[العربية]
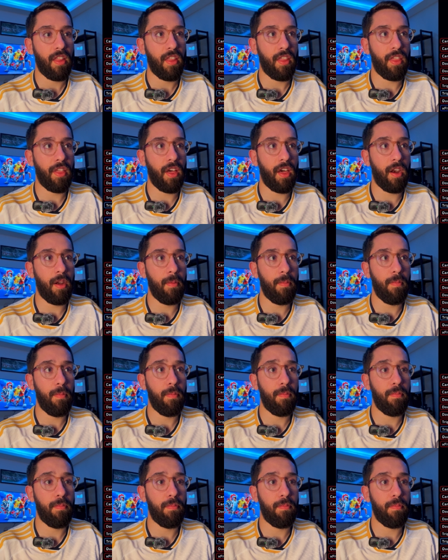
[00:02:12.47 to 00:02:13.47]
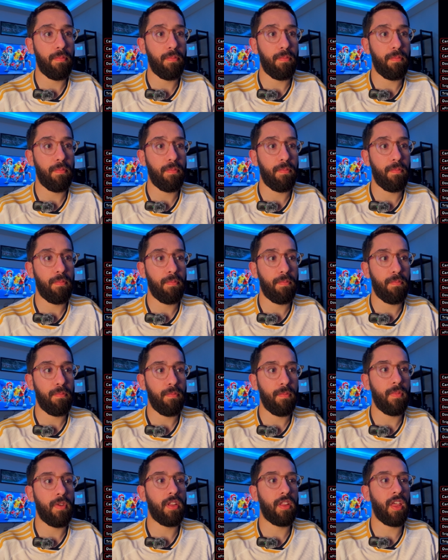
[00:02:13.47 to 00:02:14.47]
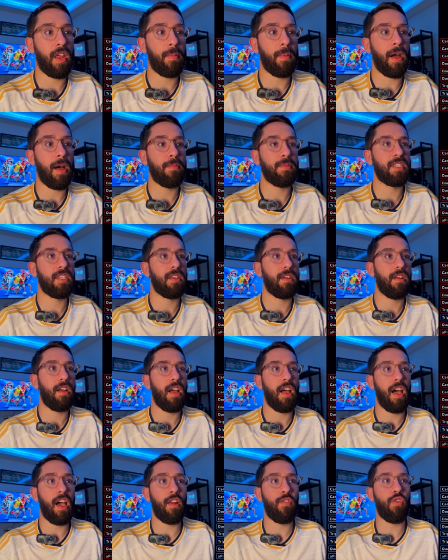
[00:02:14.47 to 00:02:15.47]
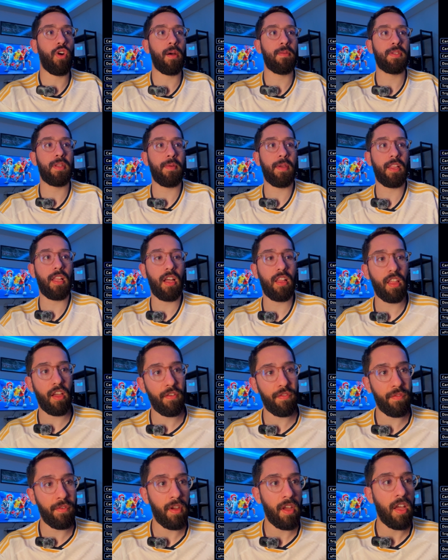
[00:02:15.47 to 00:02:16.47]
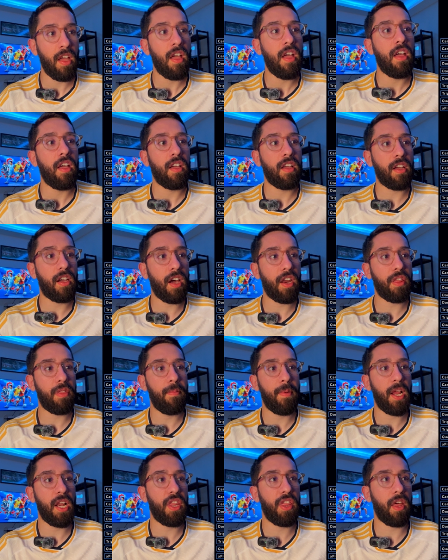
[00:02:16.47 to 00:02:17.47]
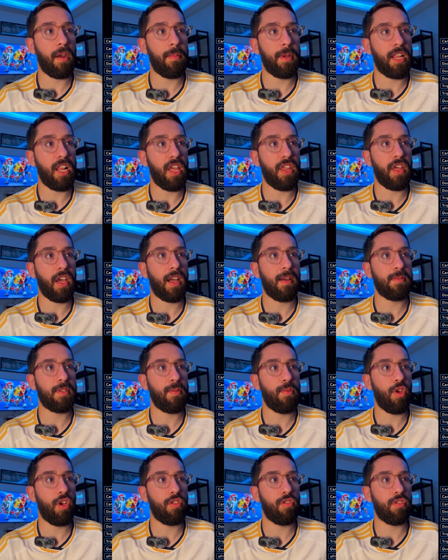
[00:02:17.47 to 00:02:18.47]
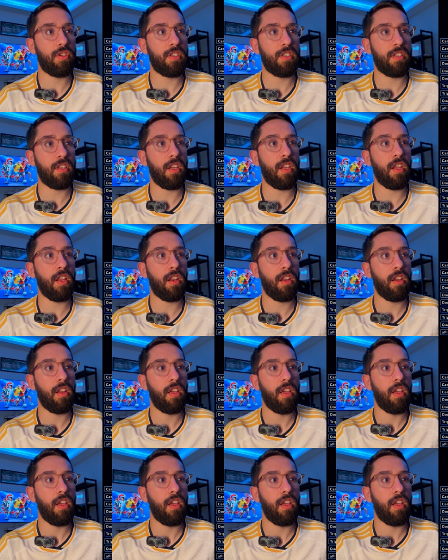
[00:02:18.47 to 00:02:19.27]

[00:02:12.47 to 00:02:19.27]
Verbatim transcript: ضرب ضرب خمسة 1500 هدف جارث بيل ضرب ثلاثة 561